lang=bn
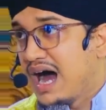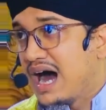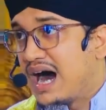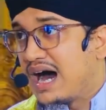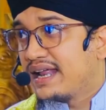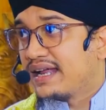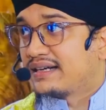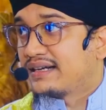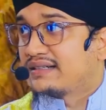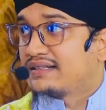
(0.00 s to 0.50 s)

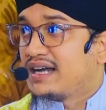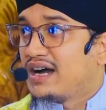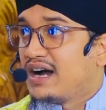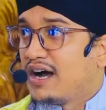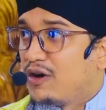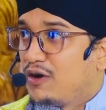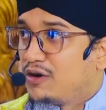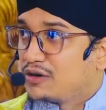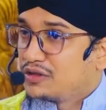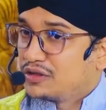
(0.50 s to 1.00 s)
আর একটা
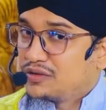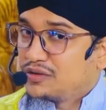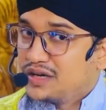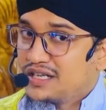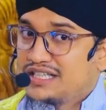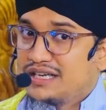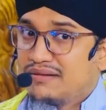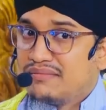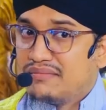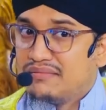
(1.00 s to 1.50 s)
অর্থ
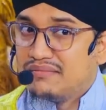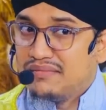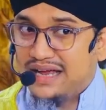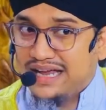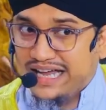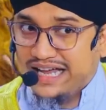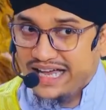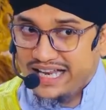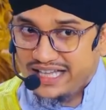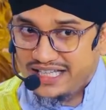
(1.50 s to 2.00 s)
আছে
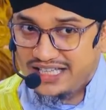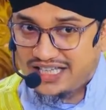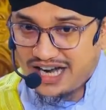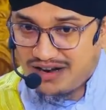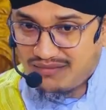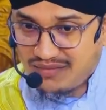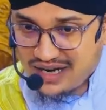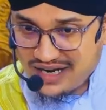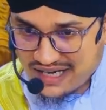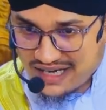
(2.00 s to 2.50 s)
মেয়ের
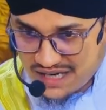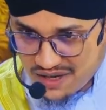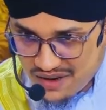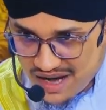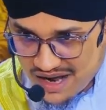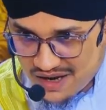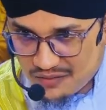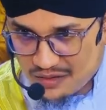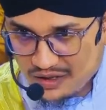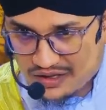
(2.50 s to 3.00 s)
জামাইকেও
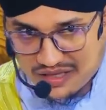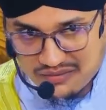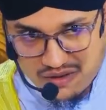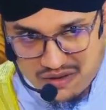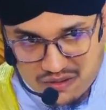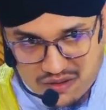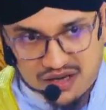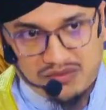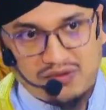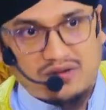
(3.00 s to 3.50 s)
আরবিতে
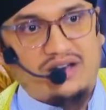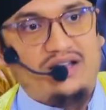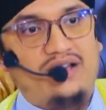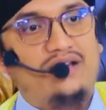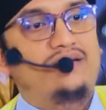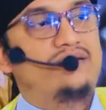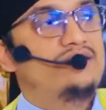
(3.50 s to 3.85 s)
মাওলা বলে